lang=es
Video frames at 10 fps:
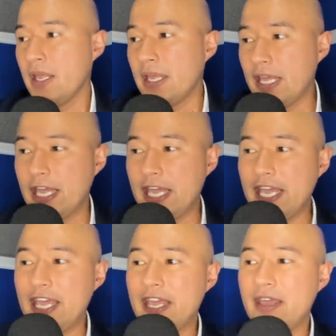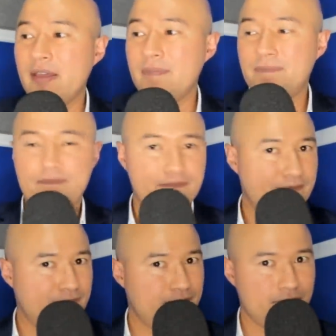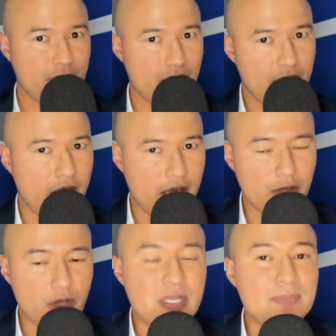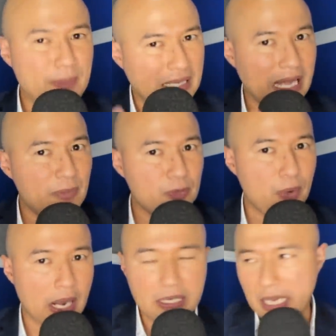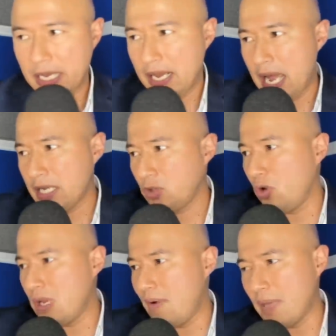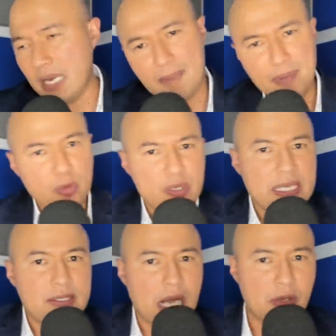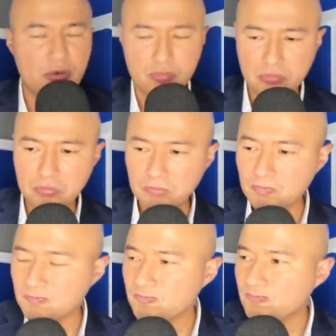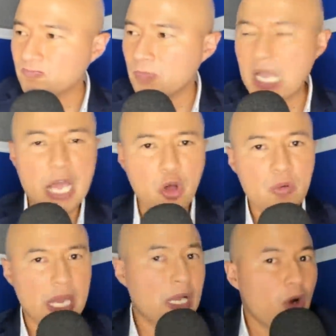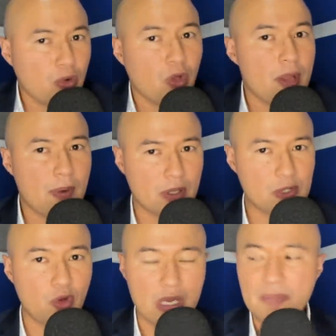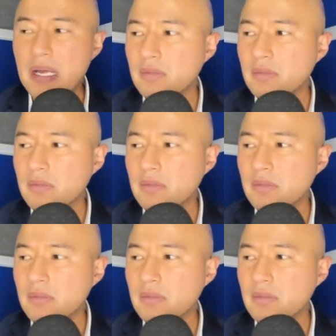Eh, entonces partamos por ahí. Que le gane Tolima América, pues no es extraño. Ganó bien el conjunto de Deportes Tolima.